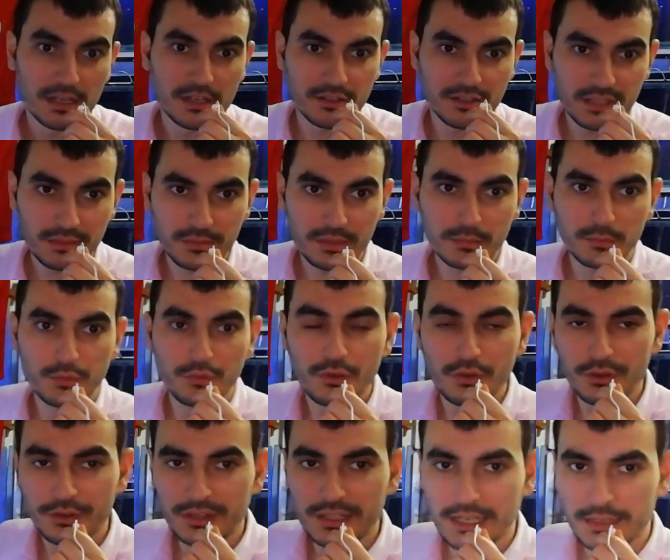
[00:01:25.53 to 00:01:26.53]
Şimdi bu
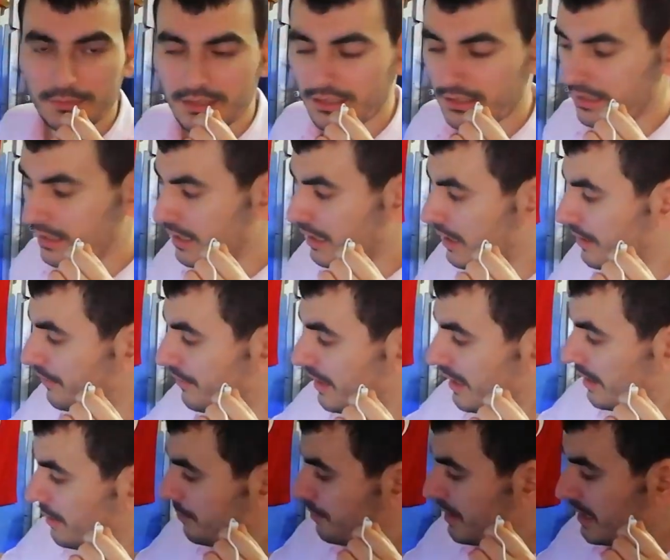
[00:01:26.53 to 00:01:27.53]
yöntemi
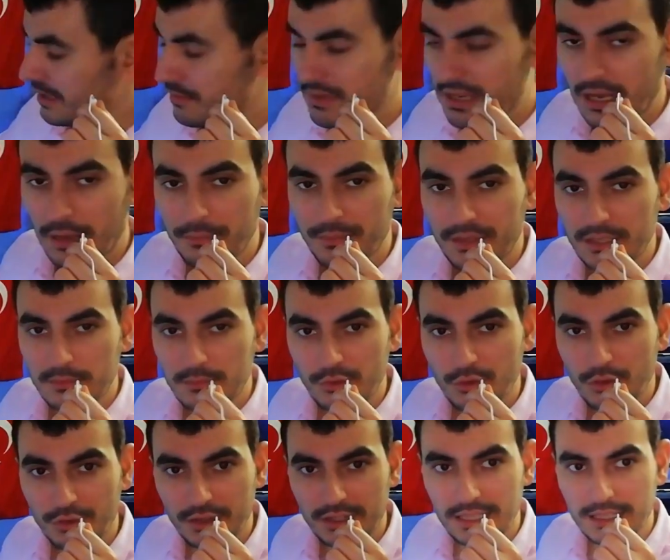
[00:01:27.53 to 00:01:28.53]
ve benim yaptığım
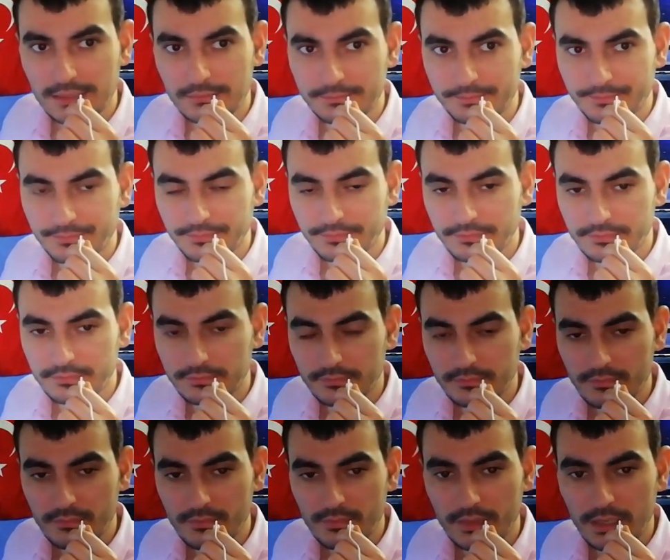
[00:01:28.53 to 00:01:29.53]
yöntem
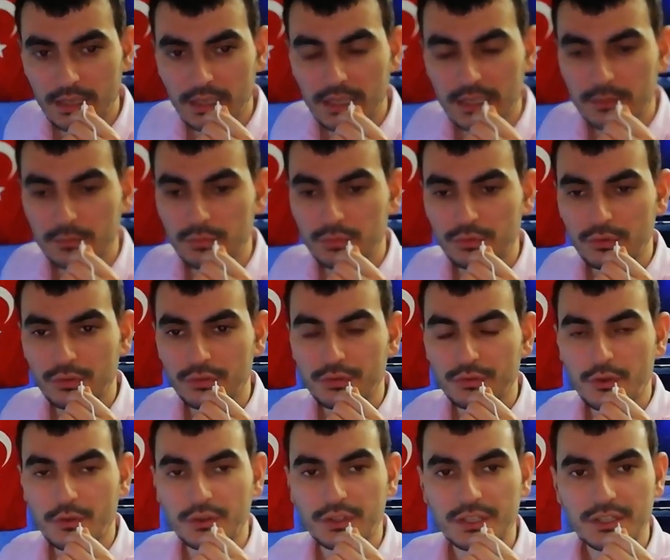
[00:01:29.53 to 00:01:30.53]
bu
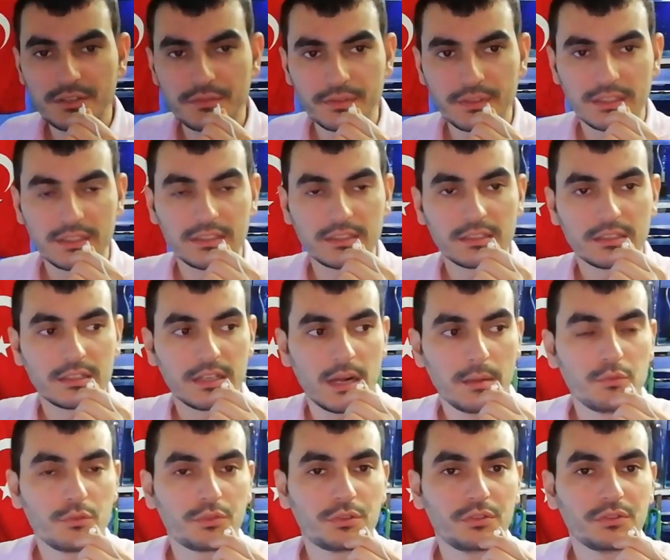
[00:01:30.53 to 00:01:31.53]
rotişfin
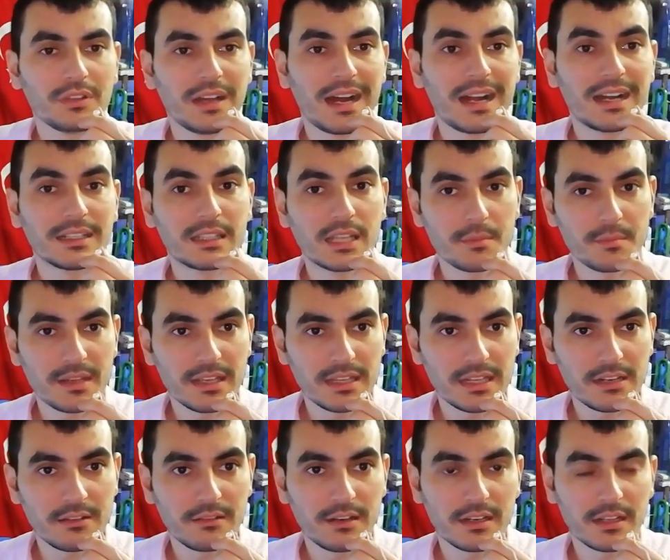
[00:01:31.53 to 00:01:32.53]
kabuksuz
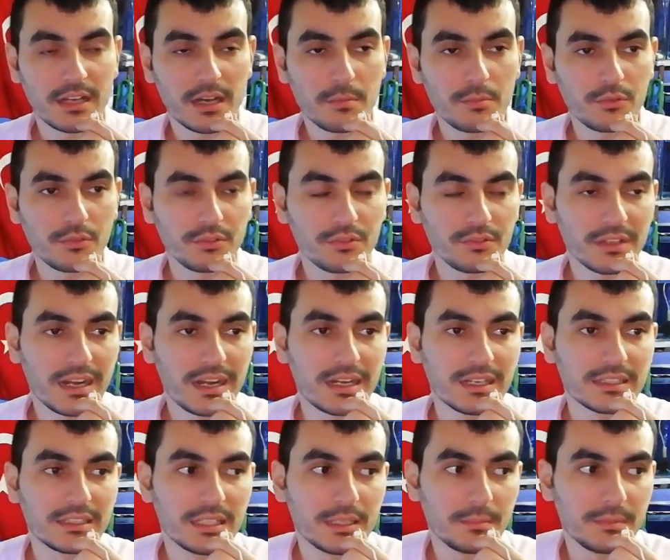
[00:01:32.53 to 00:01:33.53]
artemiyalar var. Kabuksuz
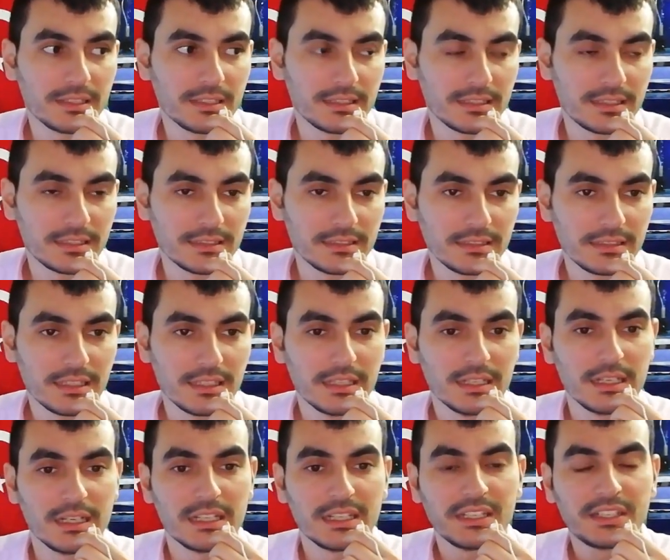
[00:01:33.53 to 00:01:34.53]
artemiyaların
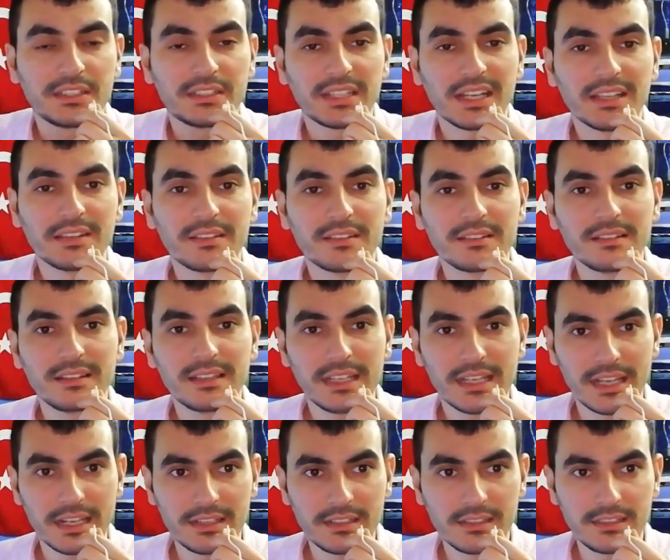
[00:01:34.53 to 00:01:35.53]
iştahsızla
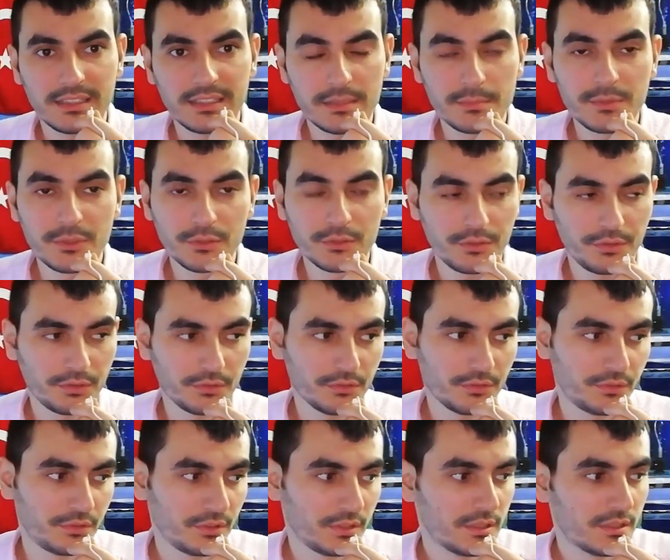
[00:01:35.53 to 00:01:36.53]
yenildiğini
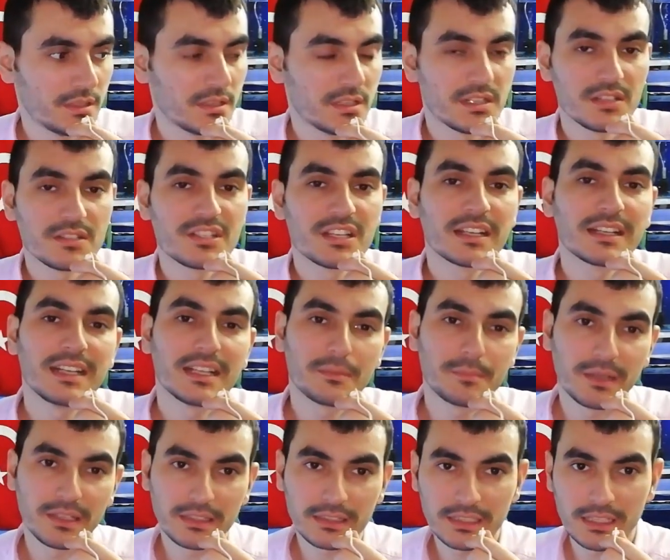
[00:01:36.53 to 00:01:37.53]
biliyorsunuz. E,
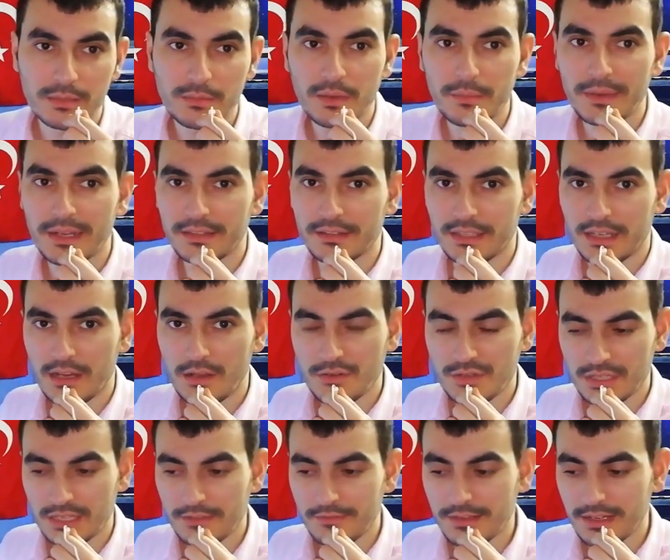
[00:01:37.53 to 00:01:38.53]
ciklet balıklarıma ben daha
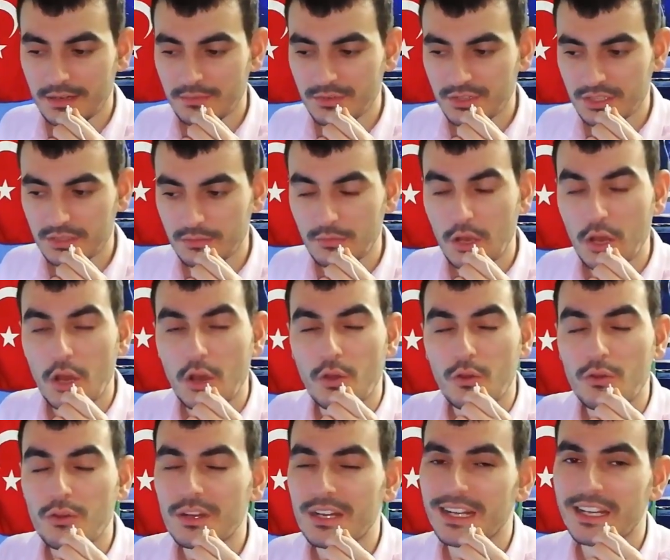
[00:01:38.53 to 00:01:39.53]
önceden vermiştim.
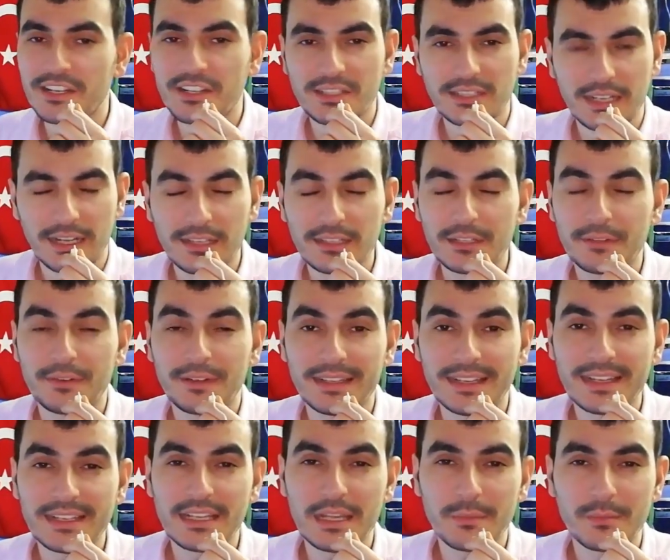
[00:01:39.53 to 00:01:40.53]
Öyle iştahla
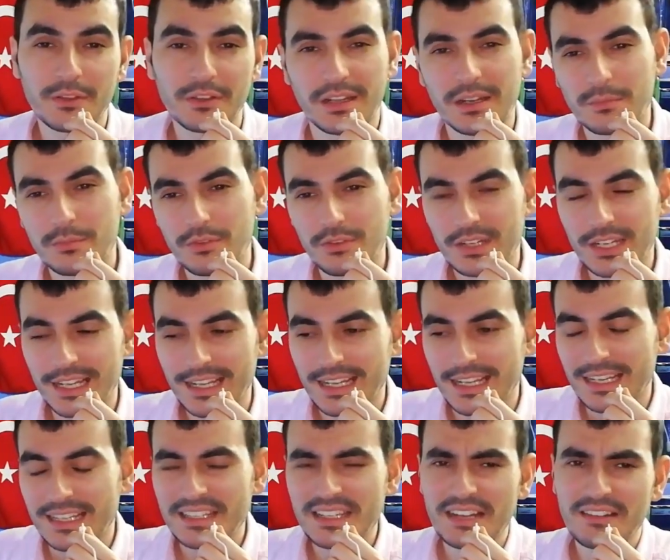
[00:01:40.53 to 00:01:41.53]
falan yemiyorlar. Böyle
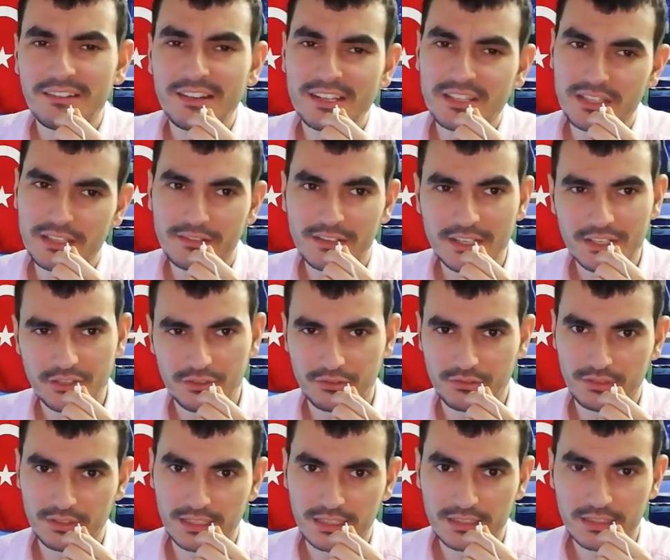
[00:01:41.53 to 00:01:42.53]
yavaş yavaş
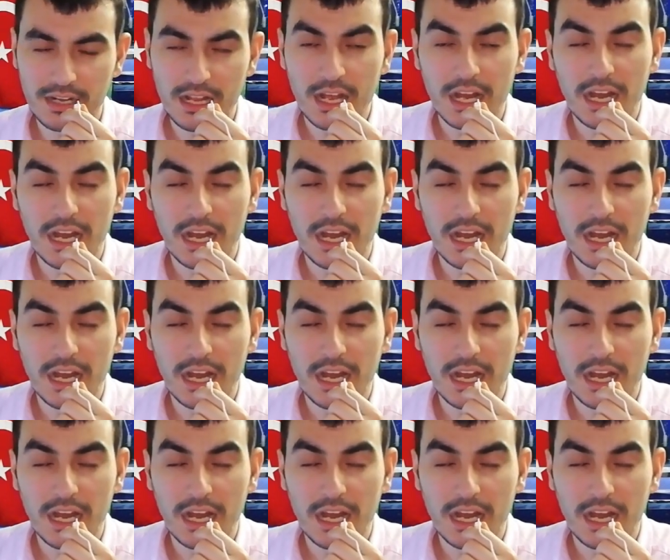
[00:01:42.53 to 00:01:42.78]
yiyorlar.